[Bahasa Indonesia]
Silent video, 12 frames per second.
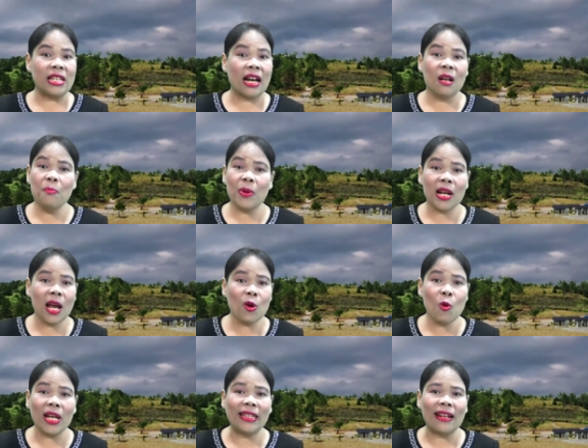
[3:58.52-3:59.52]
Jangan
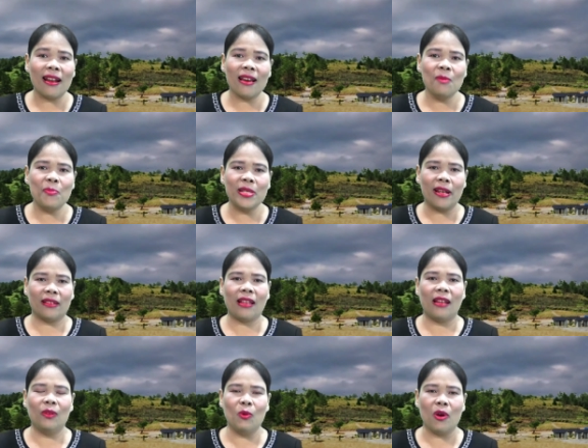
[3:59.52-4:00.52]
pernah khawatir akan
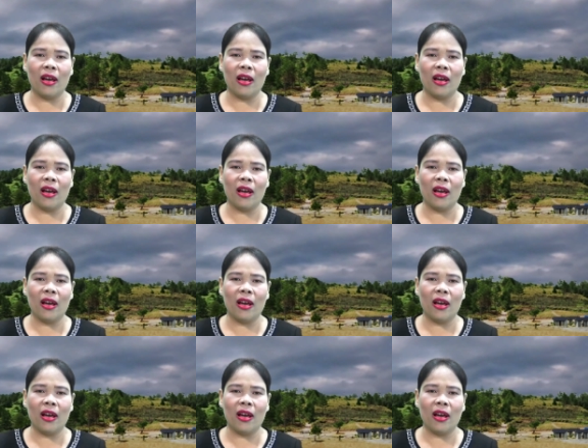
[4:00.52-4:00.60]
penyertaan